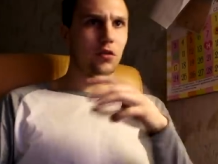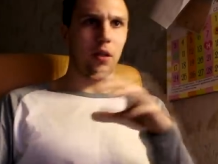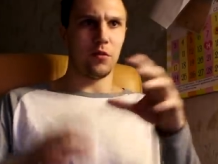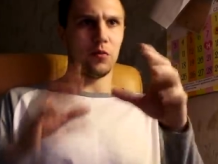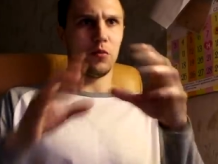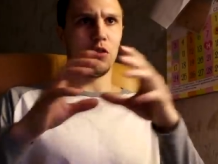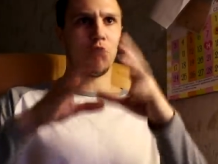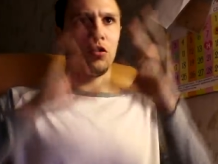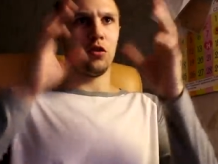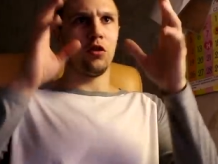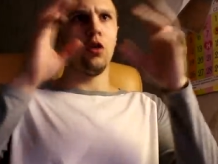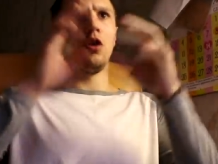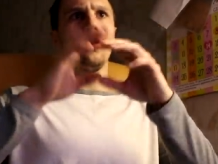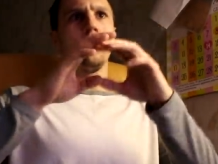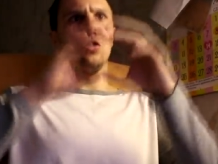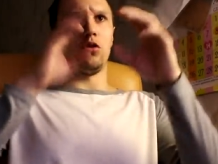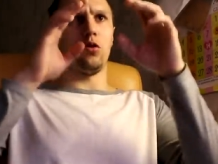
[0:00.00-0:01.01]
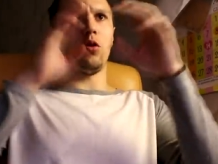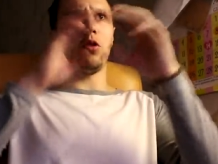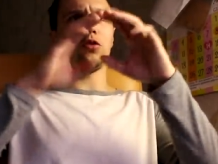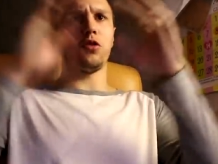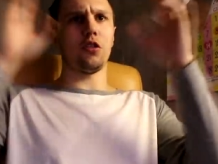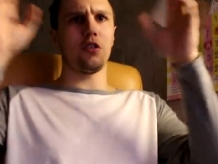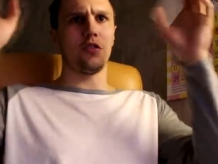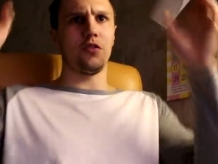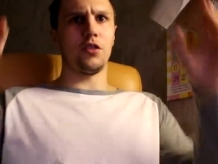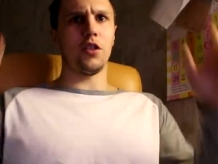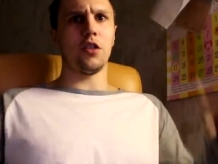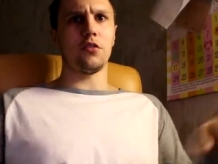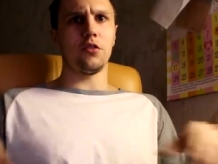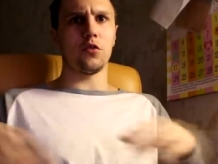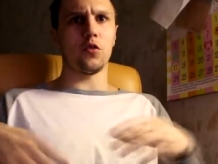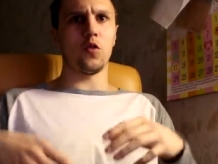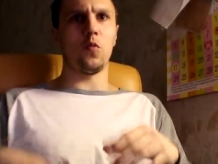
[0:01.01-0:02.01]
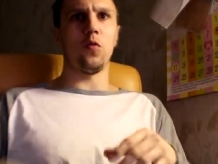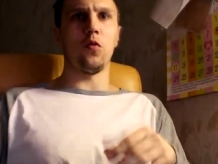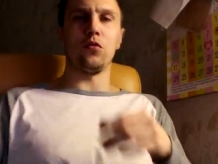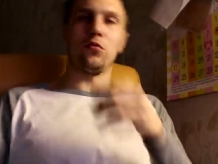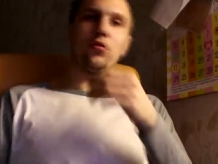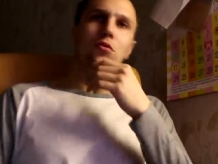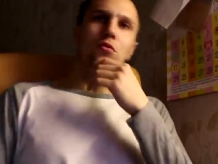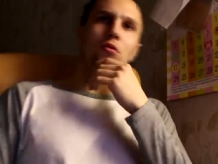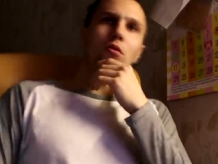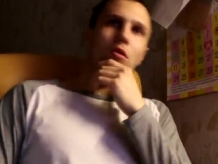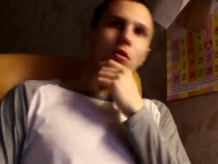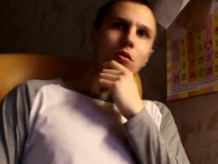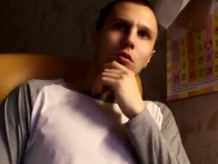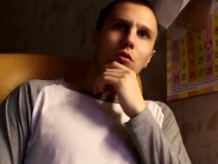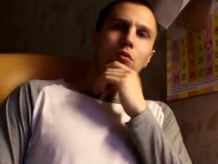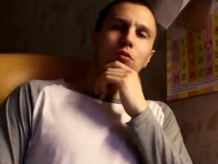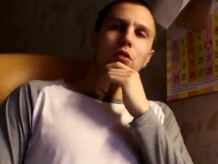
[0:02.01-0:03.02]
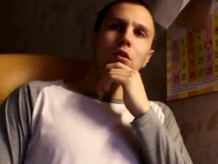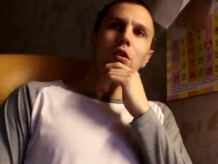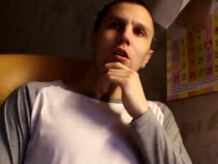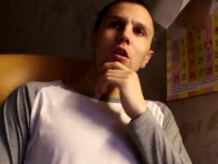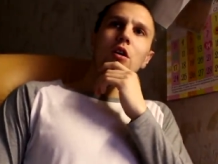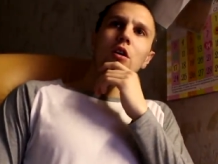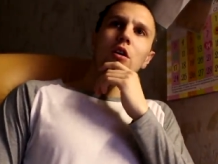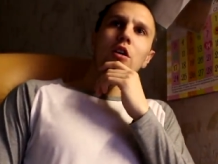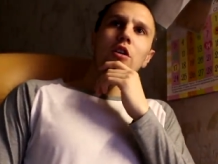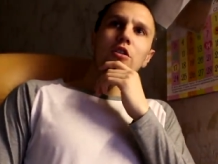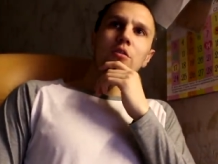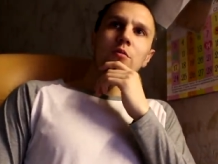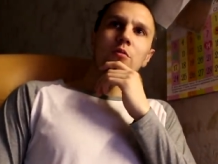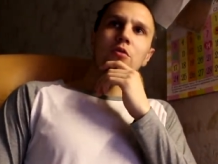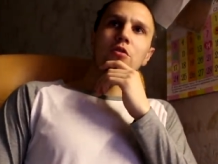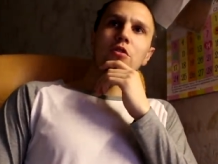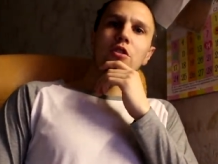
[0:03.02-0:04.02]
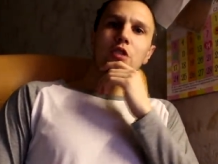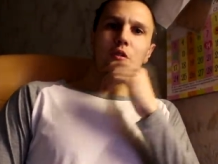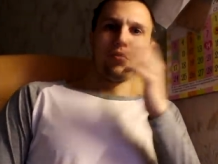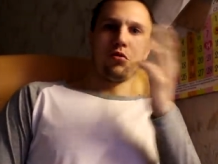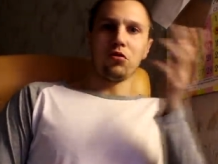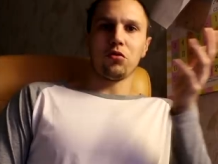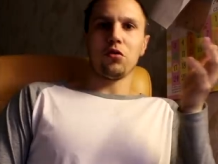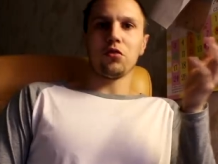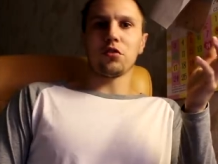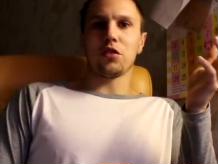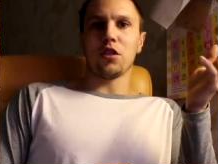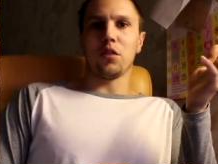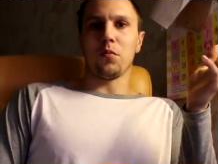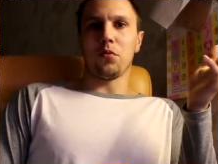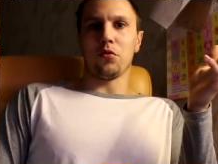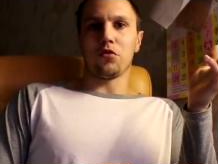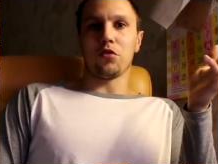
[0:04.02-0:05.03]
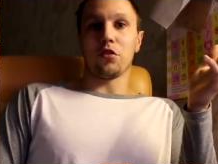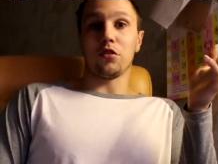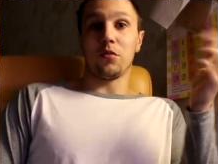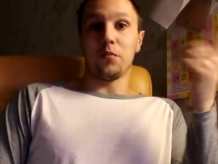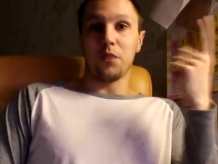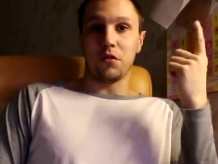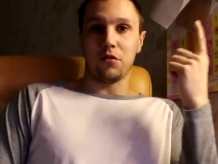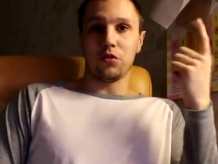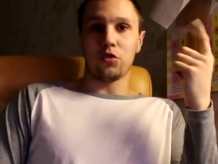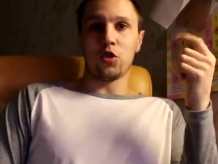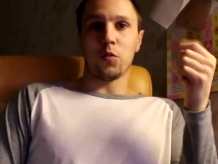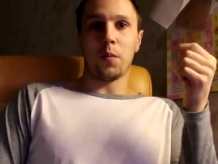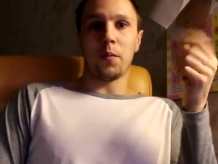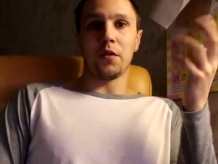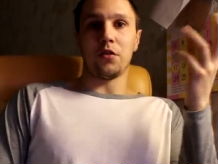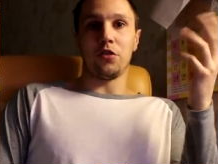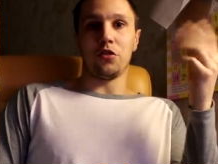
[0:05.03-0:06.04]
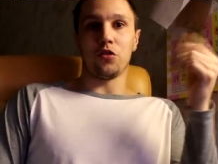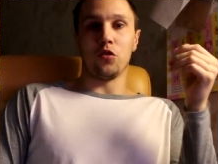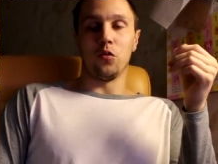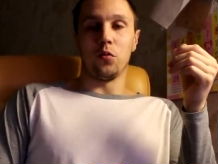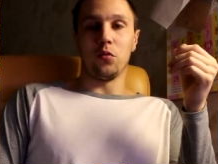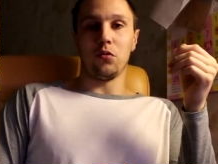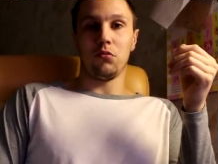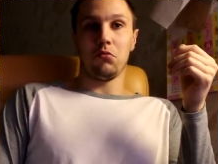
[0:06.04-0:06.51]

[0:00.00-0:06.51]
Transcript: там смотришь, досок 12 кубов. Ну, о, круто. Смотришь, а у него доски там получается первый сорт 5000 куб.